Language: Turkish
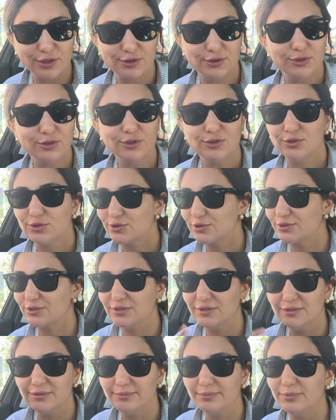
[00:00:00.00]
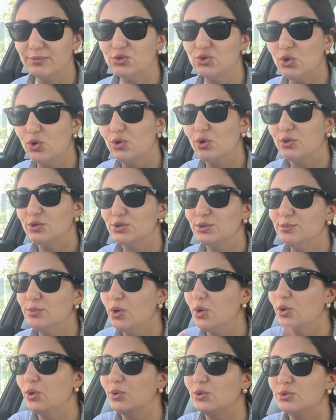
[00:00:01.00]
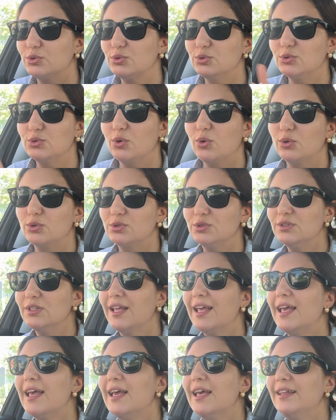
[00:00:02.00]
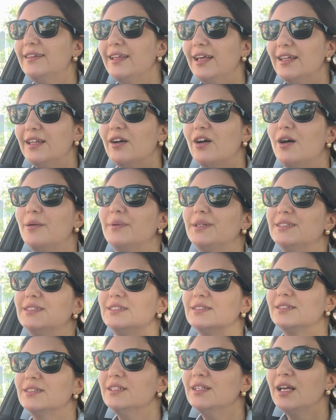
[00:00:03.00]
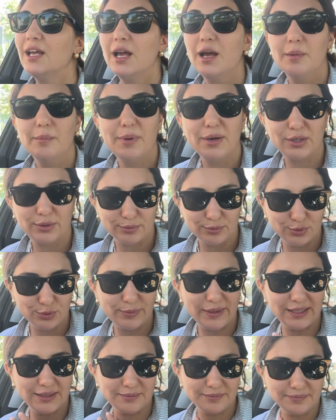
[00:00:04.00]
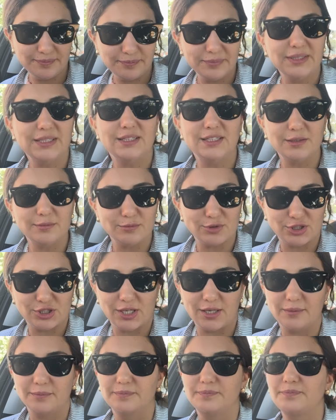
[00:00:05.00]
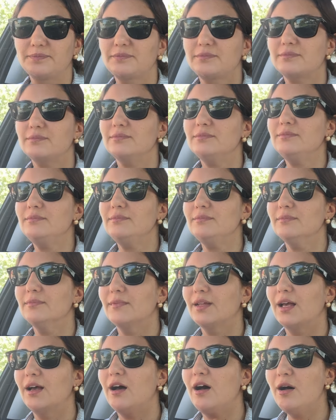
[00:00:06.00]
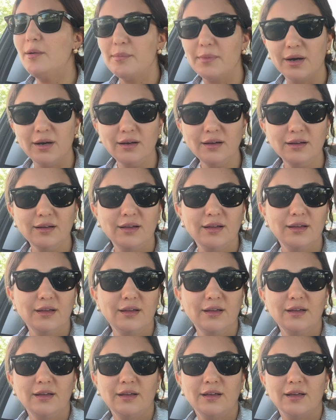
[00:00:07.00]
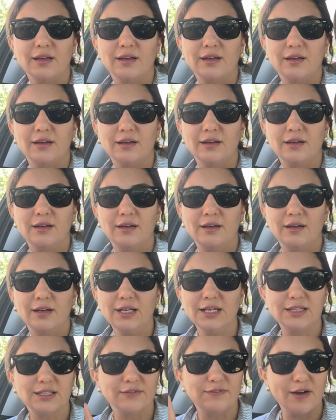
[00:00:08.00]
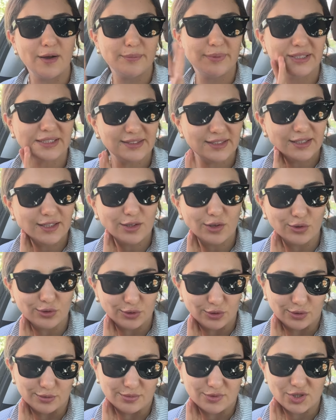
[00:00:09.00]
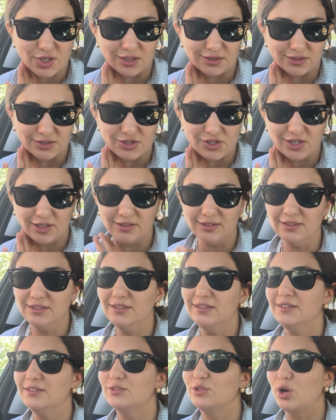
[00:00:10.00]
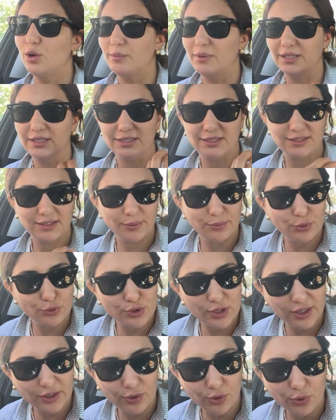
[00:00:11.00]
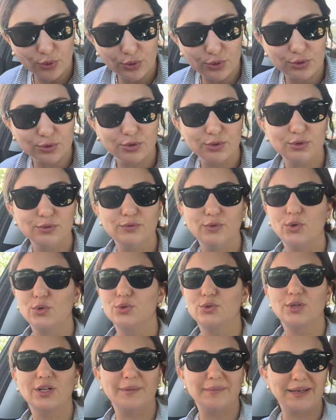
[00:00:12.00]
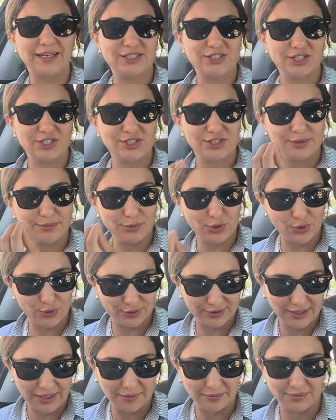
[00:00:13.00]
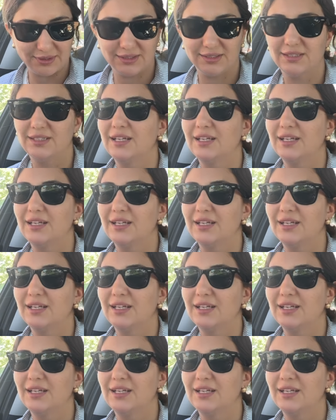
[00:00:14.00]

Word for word: soruyor. Çocuk şöyle olsun, böyle olsun, şu olsun diye devam ettirdi. Bakın bu benim bildiğim bir şey. Ama ee, ilk defa birinde de görüyorum canlı canlı. Normalde kitap üzerinde okudum ve uygulamaya çalıştığım bir yöntemdi.